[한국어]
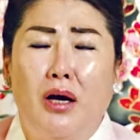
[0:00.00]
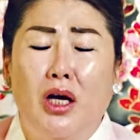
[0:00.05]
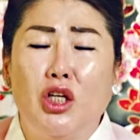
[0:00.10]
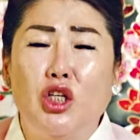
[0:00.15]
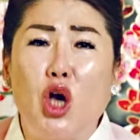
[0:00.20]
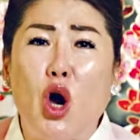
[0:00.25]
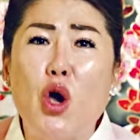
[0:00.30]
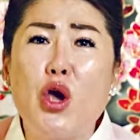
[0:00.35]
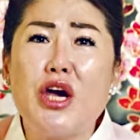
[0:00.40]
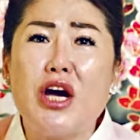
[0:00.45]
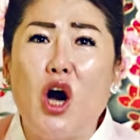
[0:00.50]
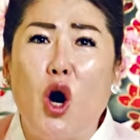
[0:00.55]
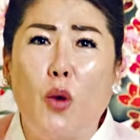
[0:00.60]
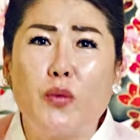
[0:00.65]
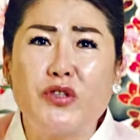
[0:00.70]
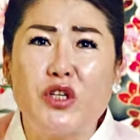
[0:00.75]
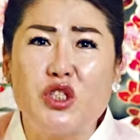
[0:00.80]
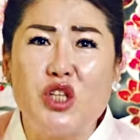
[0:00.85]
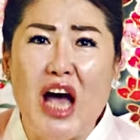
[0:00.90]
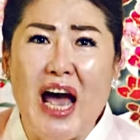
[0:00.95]
여유가
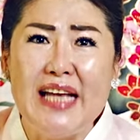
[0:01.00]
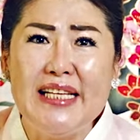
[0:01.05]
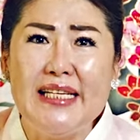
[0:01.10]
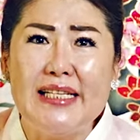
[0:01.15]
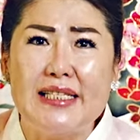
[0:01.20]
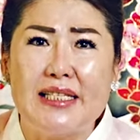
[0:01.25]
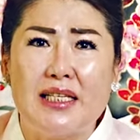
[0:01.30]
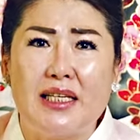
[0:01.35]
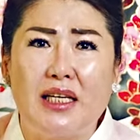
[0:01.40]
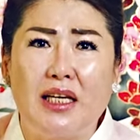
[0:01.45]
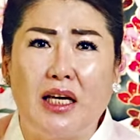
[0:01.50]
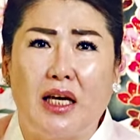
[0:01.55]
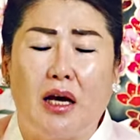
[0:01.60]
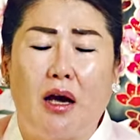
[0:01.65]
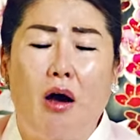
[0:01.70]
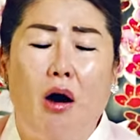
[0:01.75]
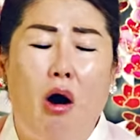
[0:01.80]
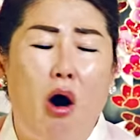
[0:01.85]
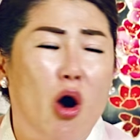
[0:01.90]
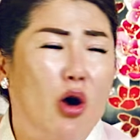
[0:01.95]
없어서 한이지
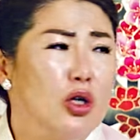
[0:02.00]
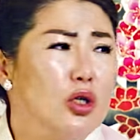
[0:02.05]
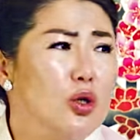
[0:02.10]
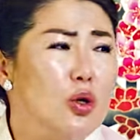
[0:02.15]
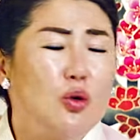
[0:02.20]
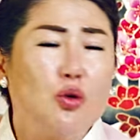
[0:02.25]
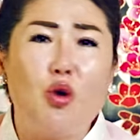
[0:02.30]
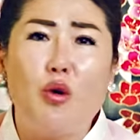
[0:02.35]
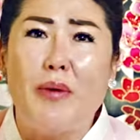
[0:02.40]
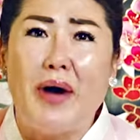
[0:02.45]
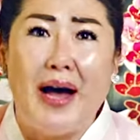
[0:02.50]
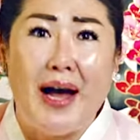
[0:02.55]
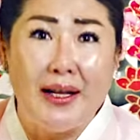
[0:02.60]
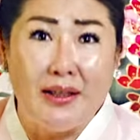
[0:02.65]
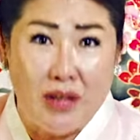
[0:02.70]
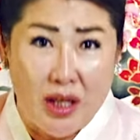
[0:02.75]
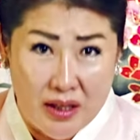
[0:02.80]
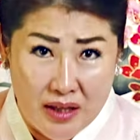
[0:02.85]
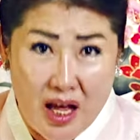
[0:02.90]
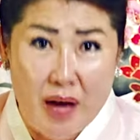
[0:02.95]
어느 정도만
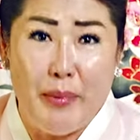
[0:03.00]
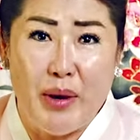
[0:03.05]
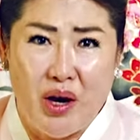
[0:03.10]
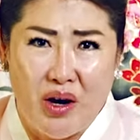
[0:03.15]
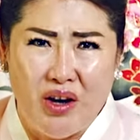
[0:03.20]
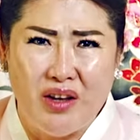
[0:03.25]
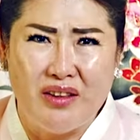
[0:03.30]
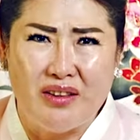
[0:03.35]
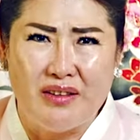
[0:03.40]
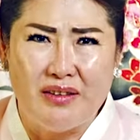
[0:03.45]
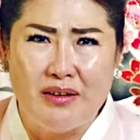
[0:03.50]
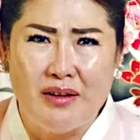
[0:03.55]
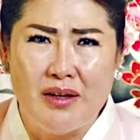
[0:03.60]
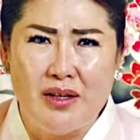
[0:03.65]
된다면